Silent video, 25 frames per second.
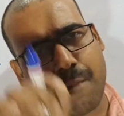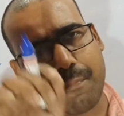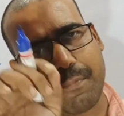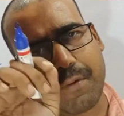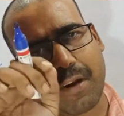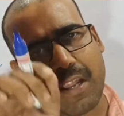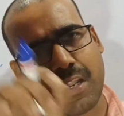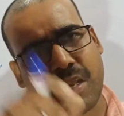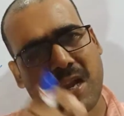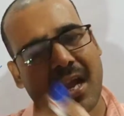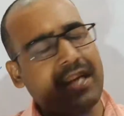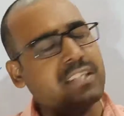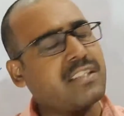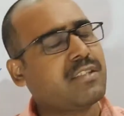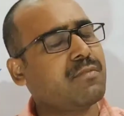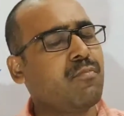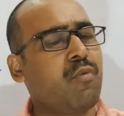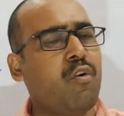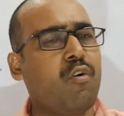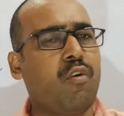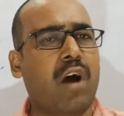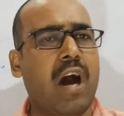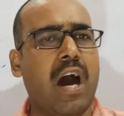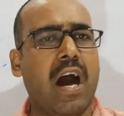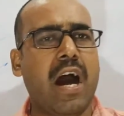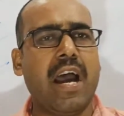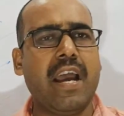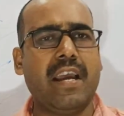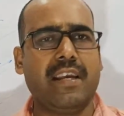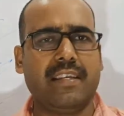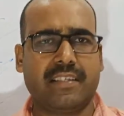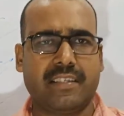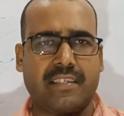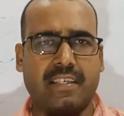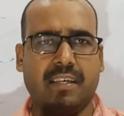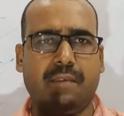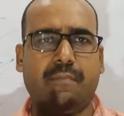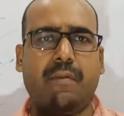आपका लास्ट मौका
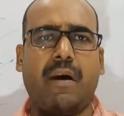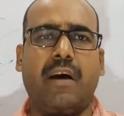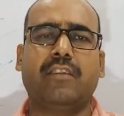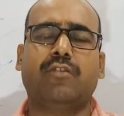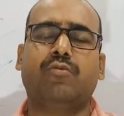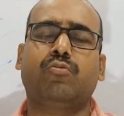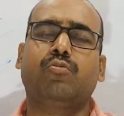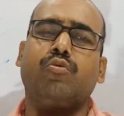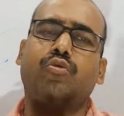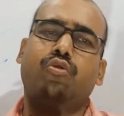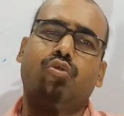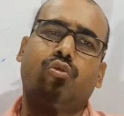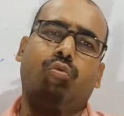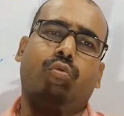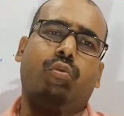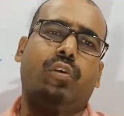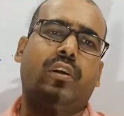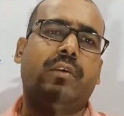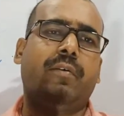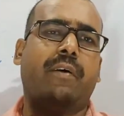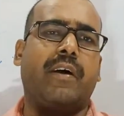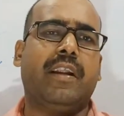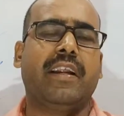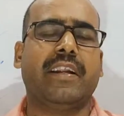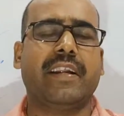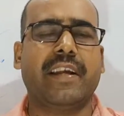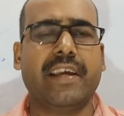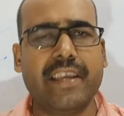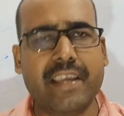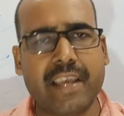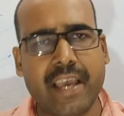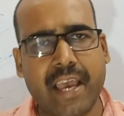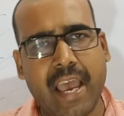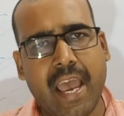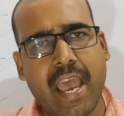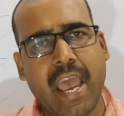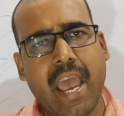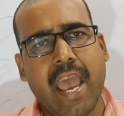है इसके बाद कुछ होने वाला
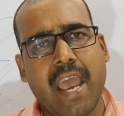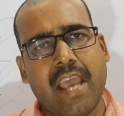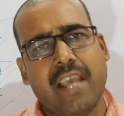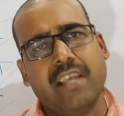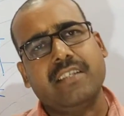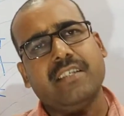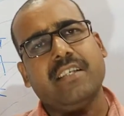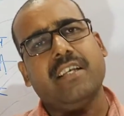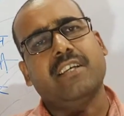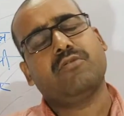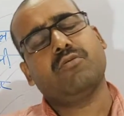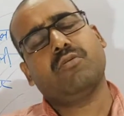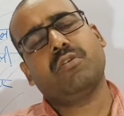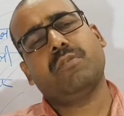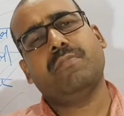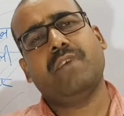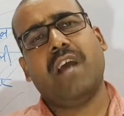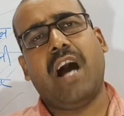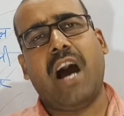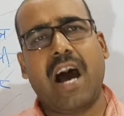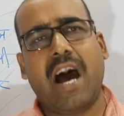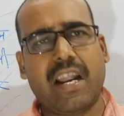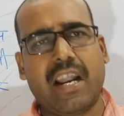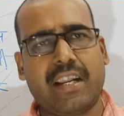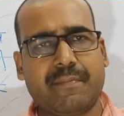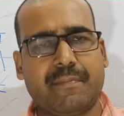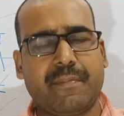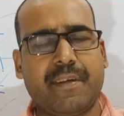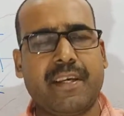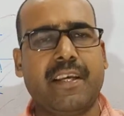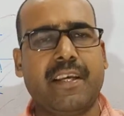नहीं है इसलिए चूंकि बिहार